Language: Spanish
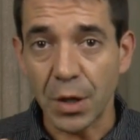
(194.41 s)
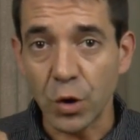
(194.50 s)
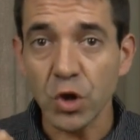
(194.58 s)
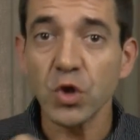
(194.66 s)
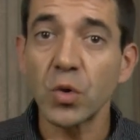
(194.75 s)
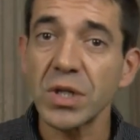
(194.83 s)

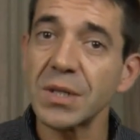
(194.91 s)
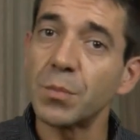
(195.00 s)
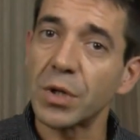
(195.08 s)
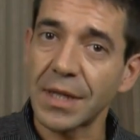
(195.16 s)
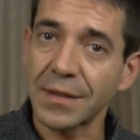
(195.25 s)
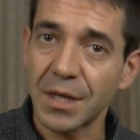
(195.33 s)
Pero no solo es
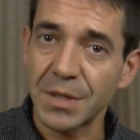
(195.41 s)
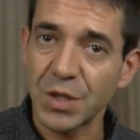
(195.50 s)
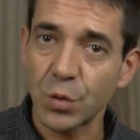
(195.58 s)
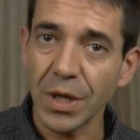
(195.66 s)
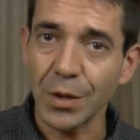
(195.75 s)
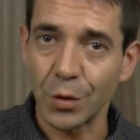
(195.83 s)
importante el
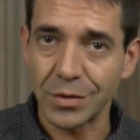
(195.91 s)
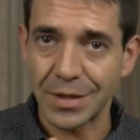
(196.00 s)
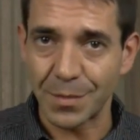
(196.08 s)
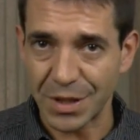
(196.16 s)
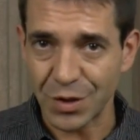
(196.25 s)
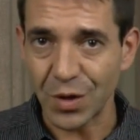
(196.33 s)
vestuario,
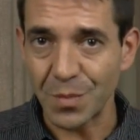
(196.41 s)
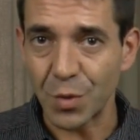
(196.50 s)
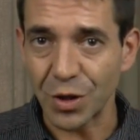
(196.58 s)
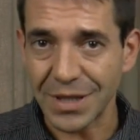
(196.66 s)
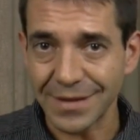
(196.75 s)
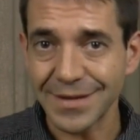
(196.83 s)
también son
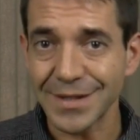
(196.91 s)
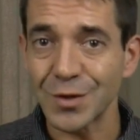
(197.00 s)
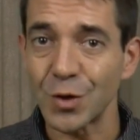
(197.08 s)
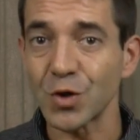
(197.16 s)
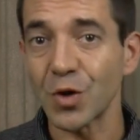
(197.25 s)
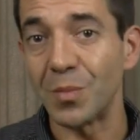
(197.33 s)

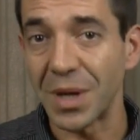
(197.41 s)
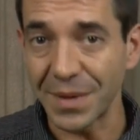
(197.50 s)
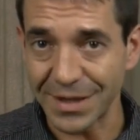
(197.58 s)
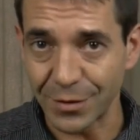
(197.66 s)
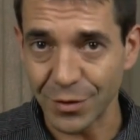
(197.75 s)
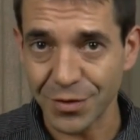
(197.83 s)
importantes los
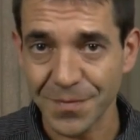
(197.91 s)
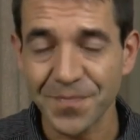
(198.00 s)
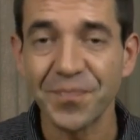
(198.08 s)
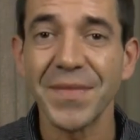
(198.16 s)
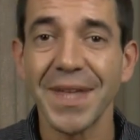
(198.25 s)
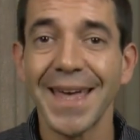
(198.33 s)
complementos.
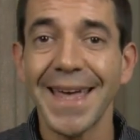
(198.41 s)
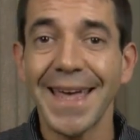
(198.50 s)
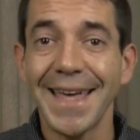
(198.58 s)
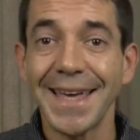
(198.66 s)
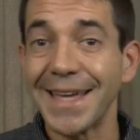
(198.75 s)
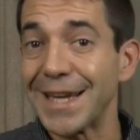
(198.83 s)

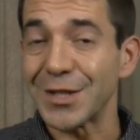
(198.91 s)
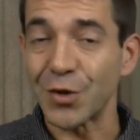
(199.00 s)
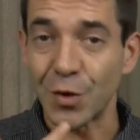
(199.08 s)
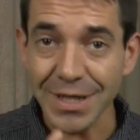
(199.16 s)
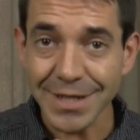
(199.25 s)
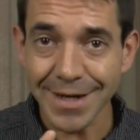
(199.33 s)
Y la
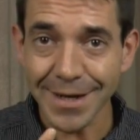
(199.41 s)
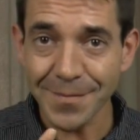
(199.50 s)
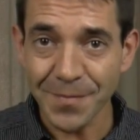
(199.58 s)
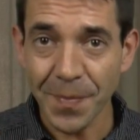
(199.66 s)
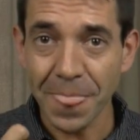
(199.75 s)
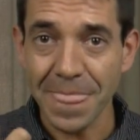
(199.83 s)

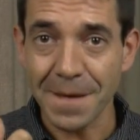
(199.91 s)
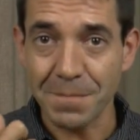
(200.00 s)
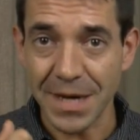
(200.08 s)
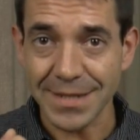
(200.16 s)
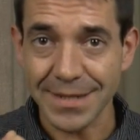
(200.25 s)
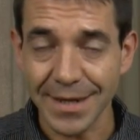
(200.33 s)
sonrisa
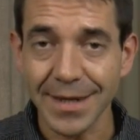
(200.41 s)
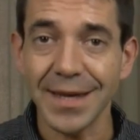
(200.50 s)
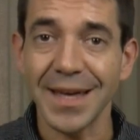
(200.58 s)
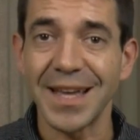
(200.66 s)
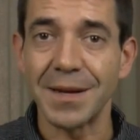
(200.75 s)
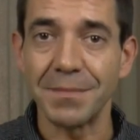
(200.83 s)
va a
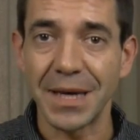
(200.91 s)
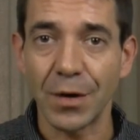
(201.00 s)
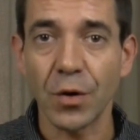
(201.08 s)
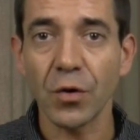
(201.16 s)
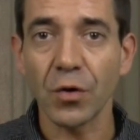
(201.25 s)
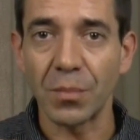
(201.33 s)
ser el
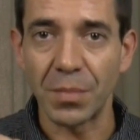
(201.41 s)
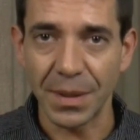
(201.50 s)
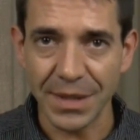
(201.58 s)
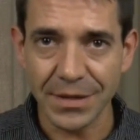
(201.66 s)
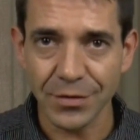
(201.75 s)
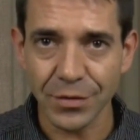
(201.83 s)
mejor
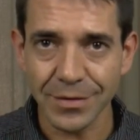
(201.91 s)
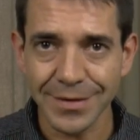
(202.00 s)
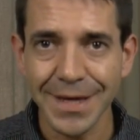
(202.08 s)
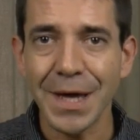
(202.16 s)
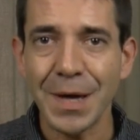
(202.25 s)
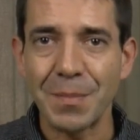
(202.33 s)

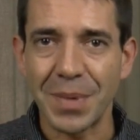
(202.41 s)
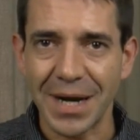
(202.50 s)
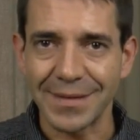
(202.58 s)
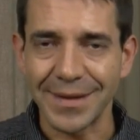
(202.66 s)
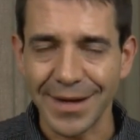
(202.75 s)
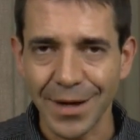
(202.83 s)
complemento
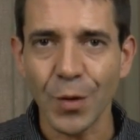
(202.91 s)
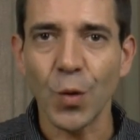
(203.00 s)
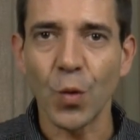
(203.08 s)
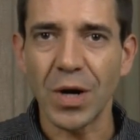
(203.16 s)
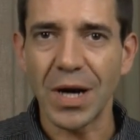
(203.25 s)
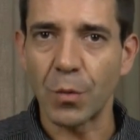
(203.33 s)
para
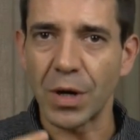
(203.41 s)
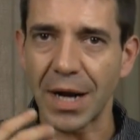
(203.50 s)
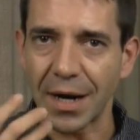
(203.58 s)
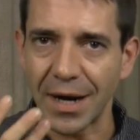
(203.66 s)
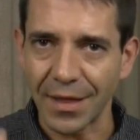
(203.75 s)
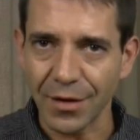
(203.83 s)
tener una
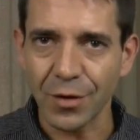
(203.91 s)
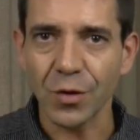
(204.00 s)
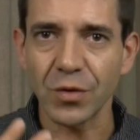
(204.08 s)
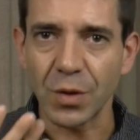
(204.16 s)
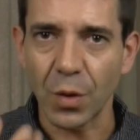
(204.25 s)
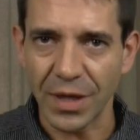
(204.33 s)
buena relación
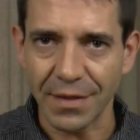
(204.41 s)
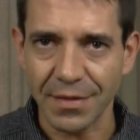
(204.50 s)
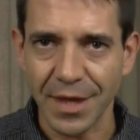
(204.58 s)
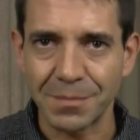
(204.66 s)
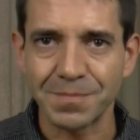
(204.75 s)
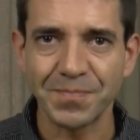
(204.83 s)
con tu
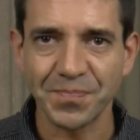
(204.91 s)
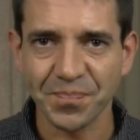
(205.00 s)
audiencia.